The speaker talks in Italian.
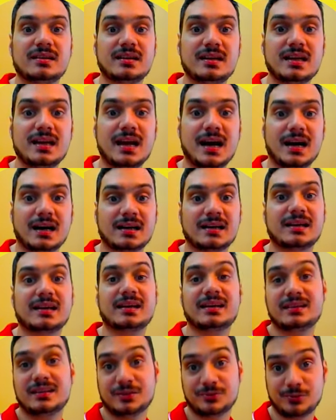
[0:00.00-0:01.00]
e
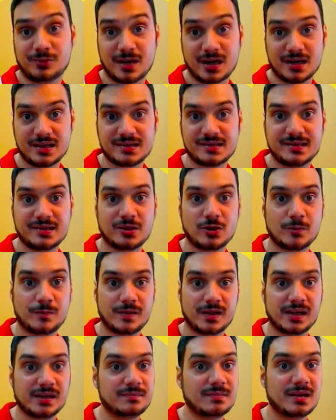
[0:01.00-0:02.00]
anche naturalistico
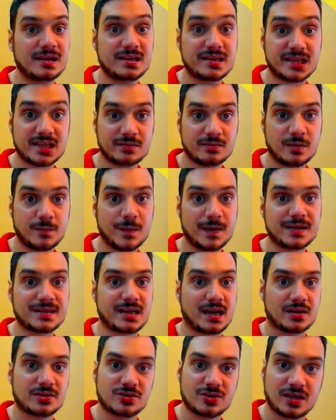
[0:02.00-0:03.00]
per i bellissimi
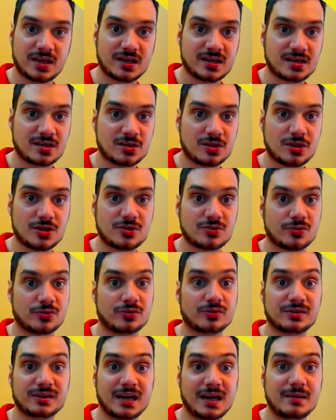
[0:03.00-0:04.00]
paesaggi che ci
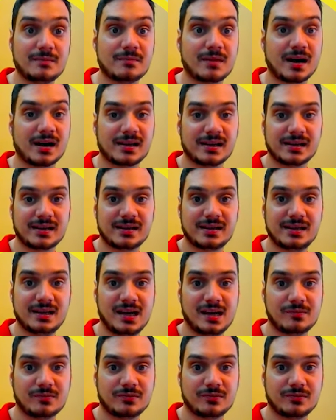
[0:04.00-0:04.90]
sono tra il mare e la